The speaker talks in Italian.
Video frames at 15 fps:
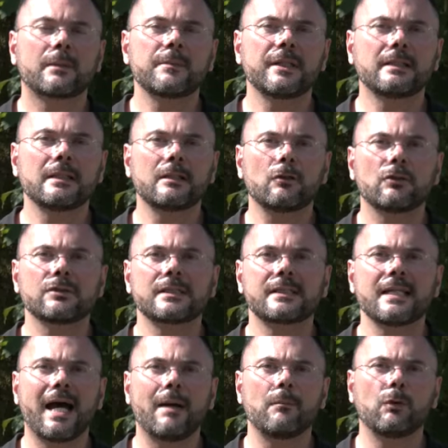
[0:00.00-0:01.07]
Armi Tiro,
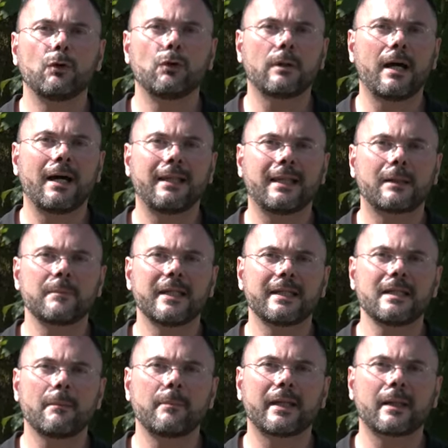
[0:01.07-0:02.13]
siamo
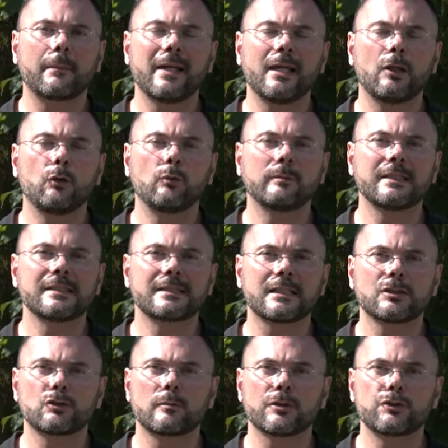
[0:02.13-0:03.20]
all'Armeria Parabellum di
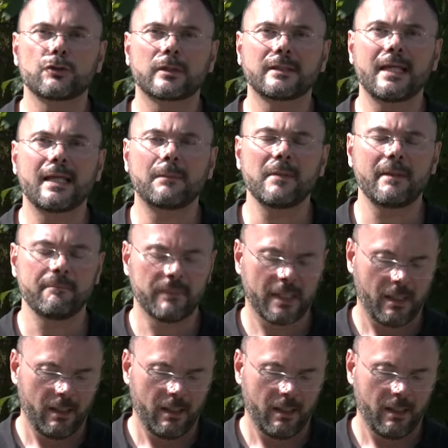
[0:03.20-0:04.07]
Salsomaggiore Terme